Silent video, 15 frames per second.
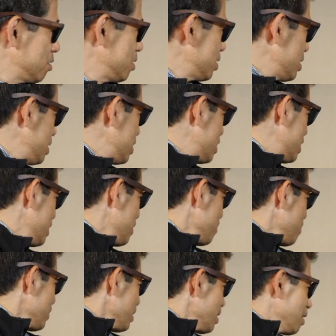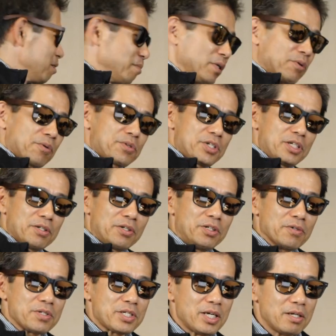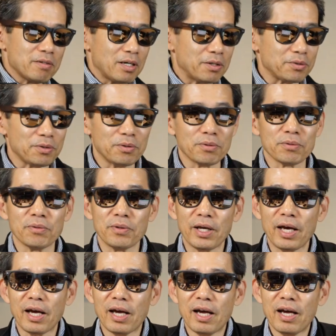11日、まあ、独身の日のセールがあるということで、